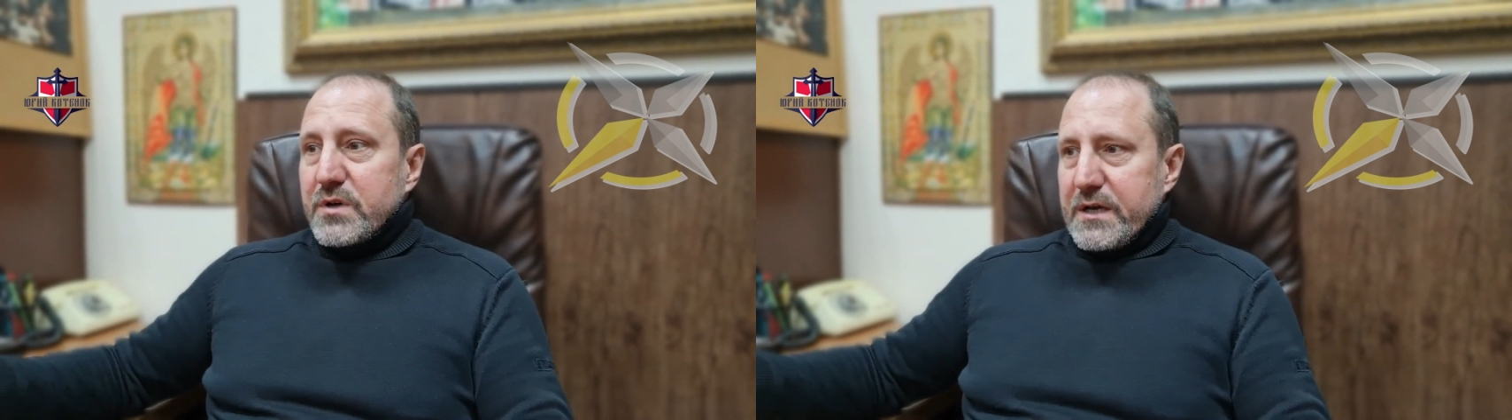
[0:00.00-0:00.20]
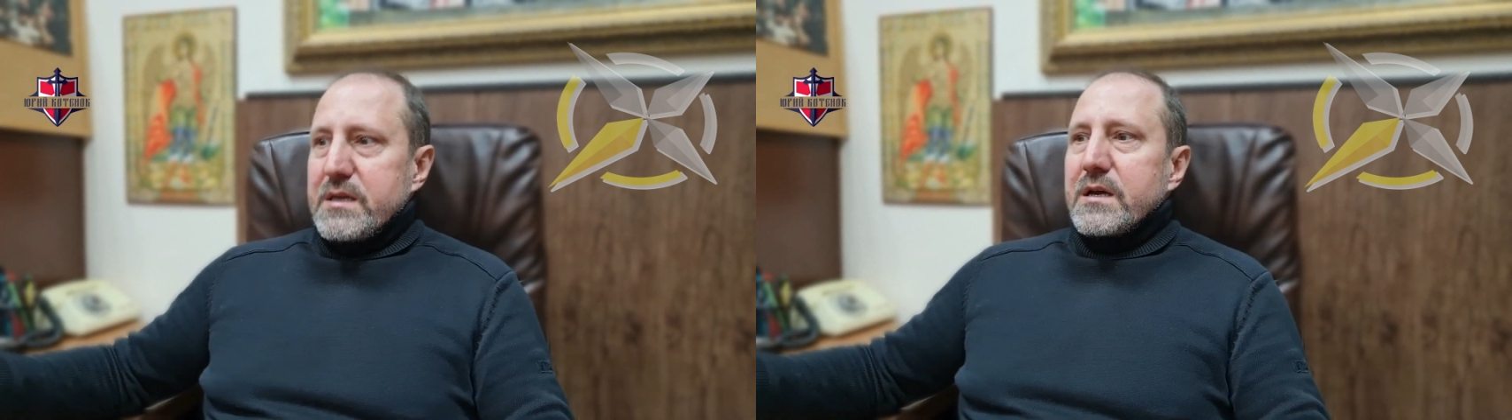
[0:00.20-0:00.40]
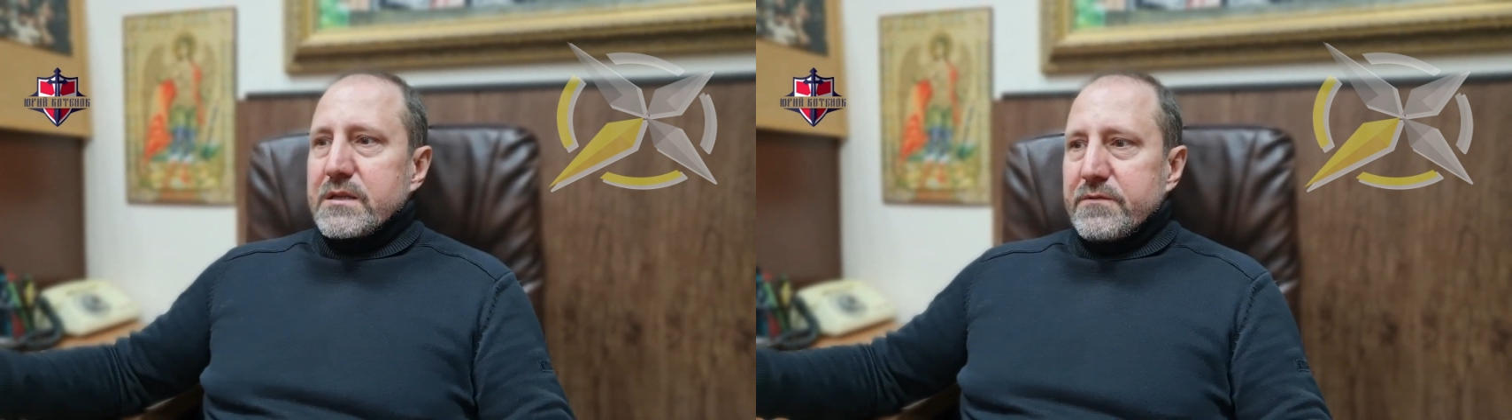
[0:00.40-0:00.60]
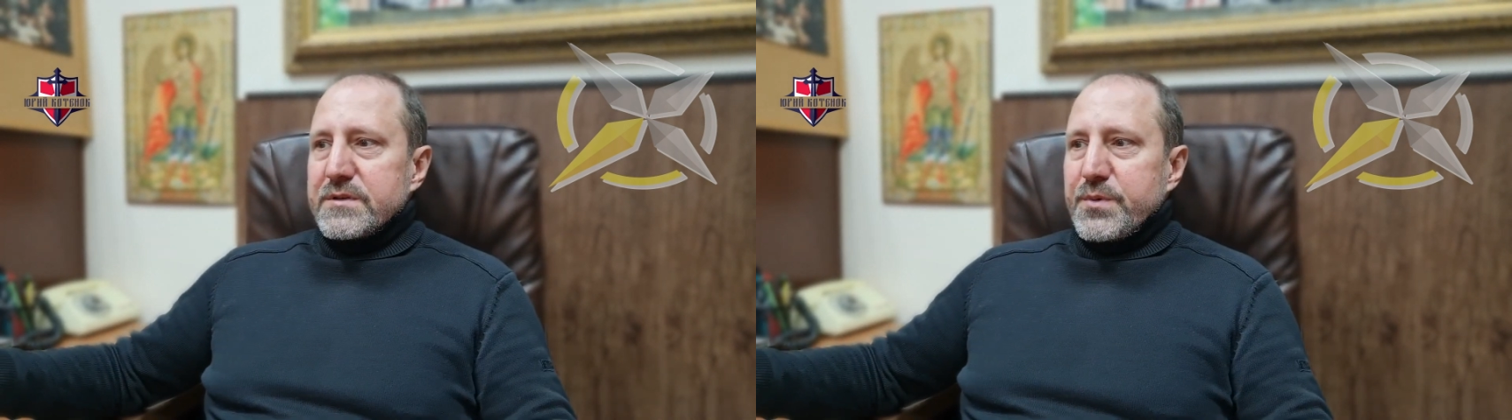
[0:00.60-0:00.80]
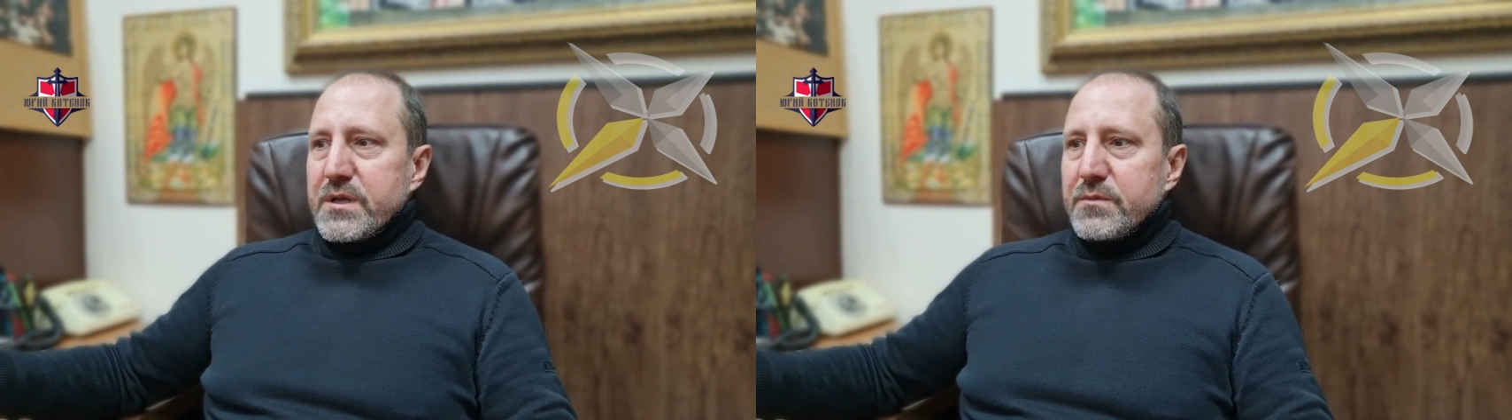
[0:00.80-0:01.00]
как я это
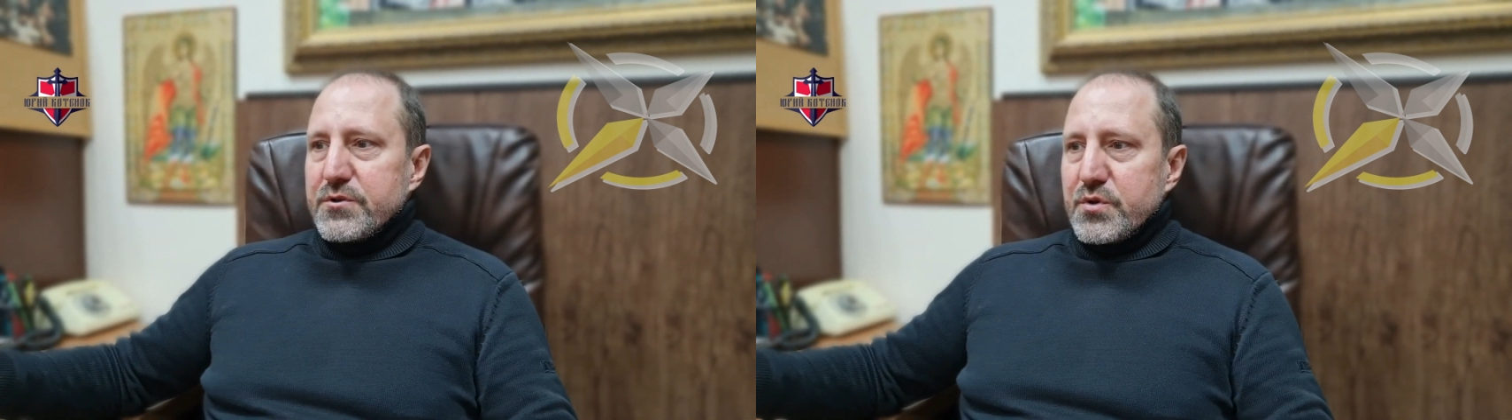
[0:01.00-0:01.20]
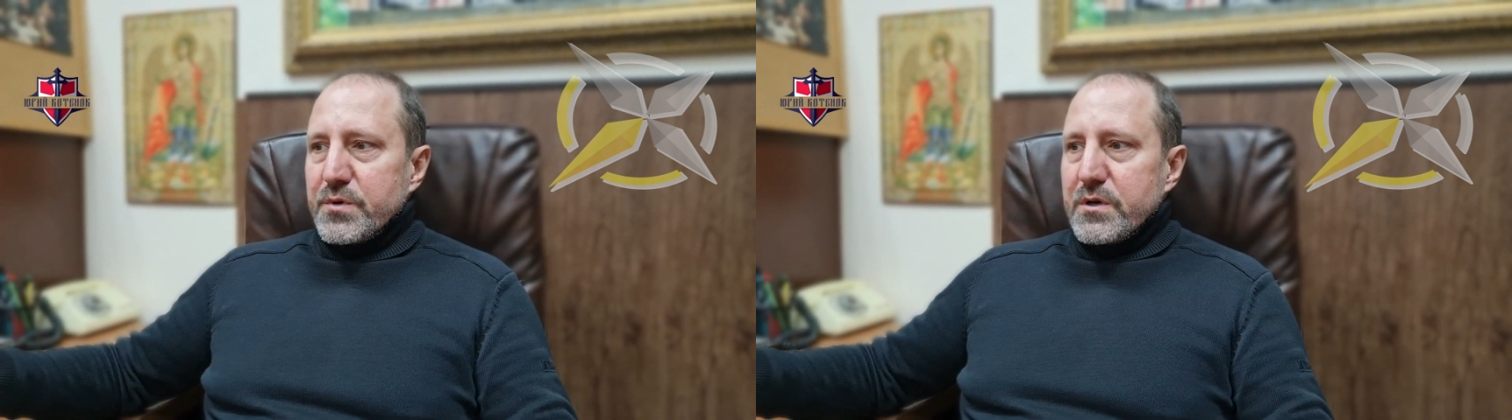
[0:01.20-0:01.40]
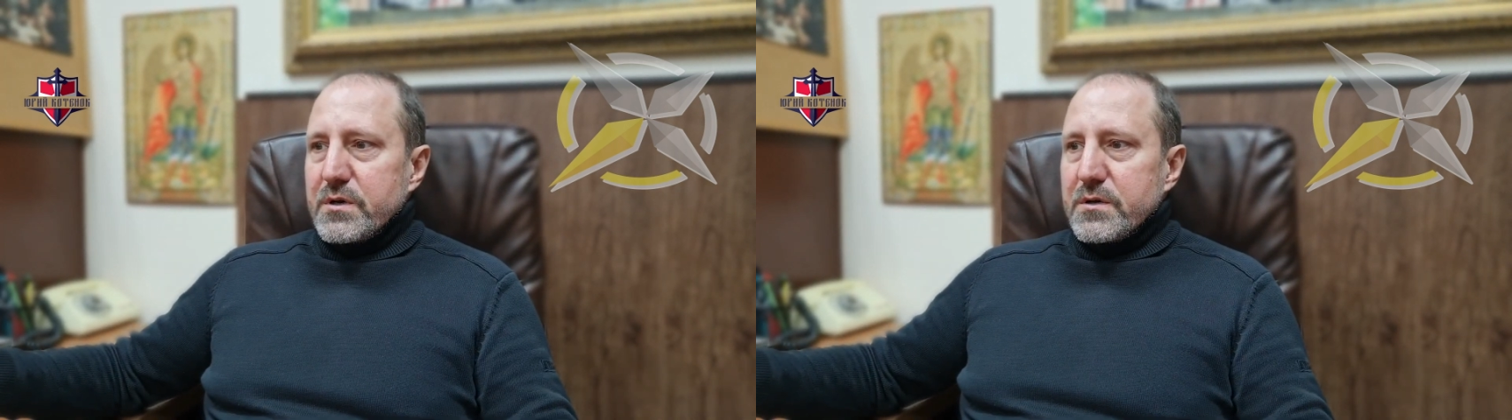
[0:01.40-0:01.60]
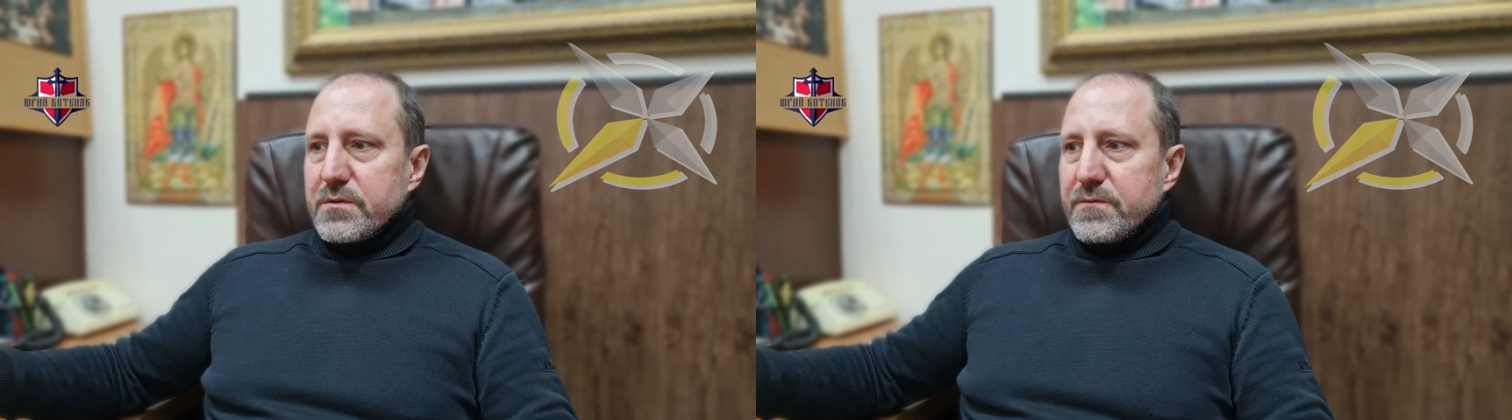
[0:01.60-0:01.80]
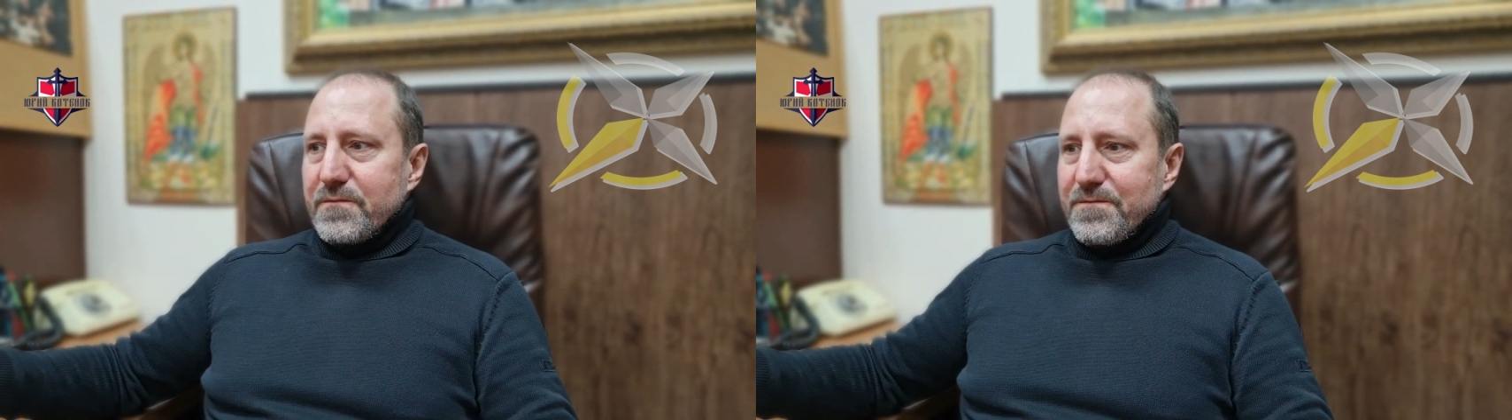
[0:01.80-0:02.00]
воспринимал,
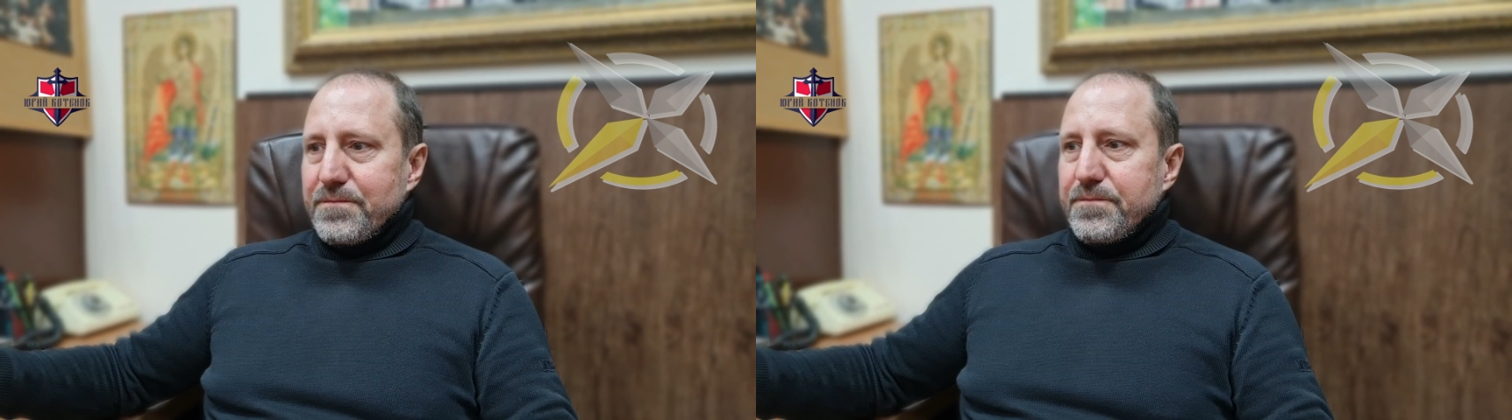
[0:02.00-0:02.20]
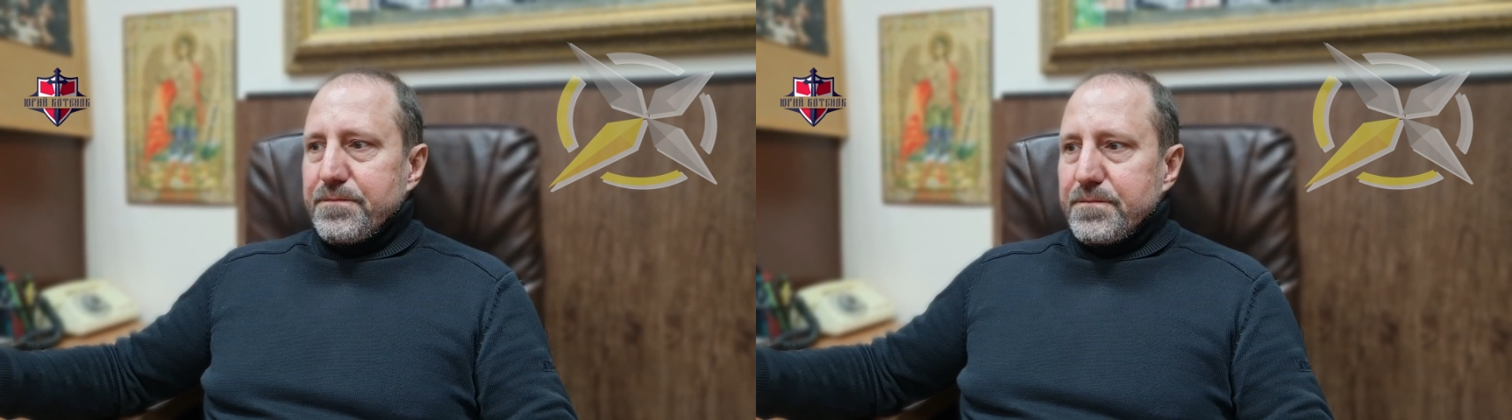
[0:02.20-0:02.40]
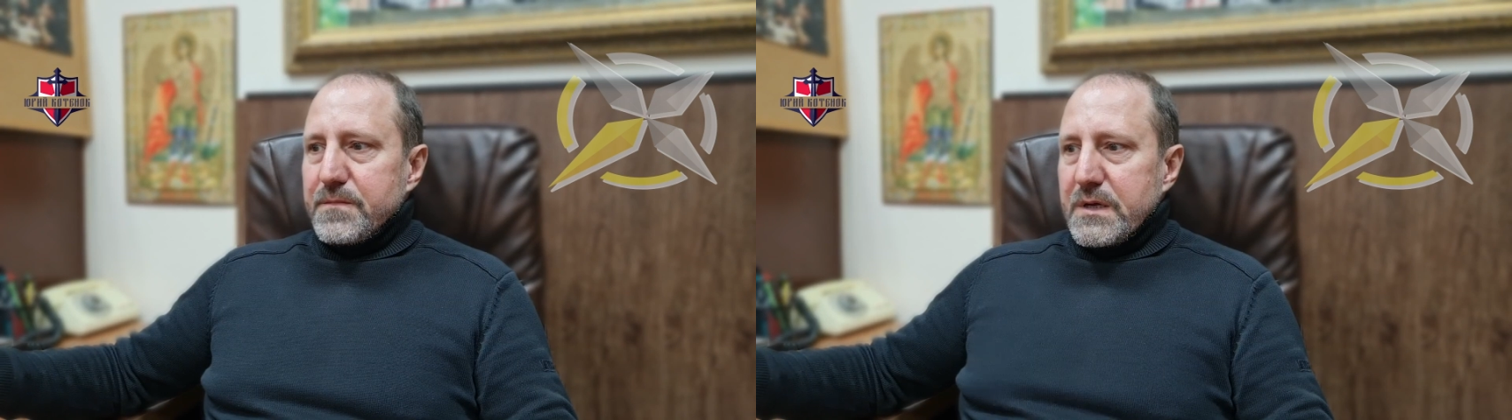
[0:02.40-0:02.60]
чтобы э,